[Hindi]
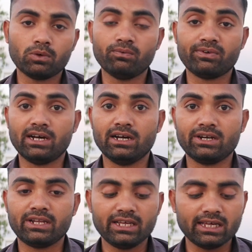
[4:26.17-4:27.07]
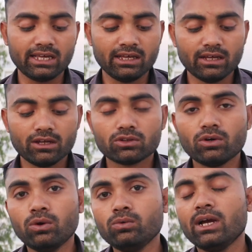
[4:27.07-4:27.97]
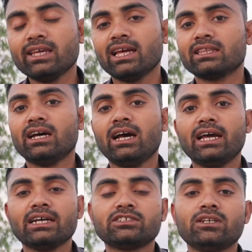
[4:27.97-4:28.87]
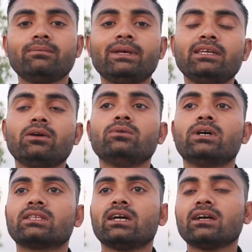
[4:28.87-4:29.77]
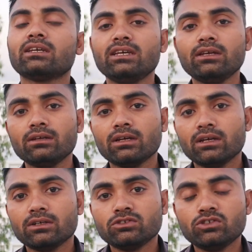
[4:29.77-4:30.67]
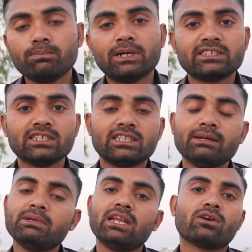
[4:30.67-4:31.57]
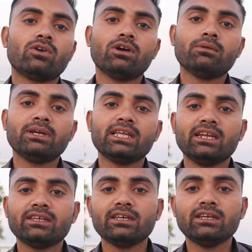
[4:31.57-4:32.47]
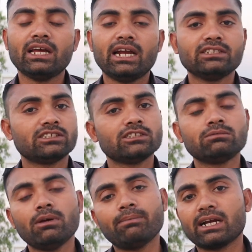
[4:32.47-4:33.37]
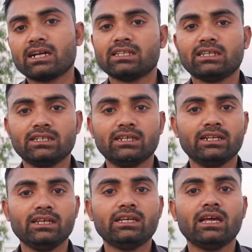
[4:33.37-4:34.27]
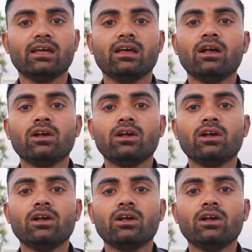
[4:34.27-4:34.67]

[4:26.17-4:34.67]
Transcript: प्रूफ रहा ठीक है तो हुआ क्या था एक्चुअली में ये हुआ था कि जो पैसे थे मेरे अकाउंट में यानी कि एडिशंस में बैकादा थे ठीक है